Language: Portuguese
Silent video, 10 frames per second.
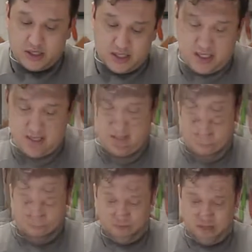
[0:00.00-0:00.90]
E
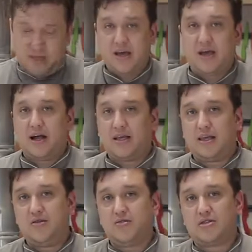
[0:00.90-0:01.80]
é,
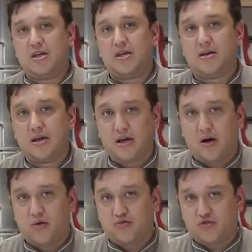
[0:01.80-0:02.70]
aqui eu usei é,
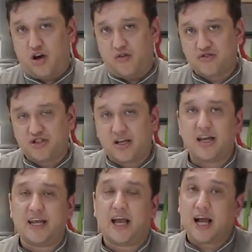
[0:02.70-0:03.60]
alguns ovos de
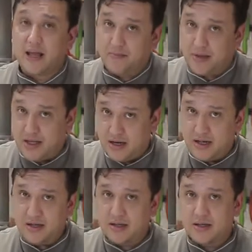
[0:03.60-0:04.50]
galinha caipira,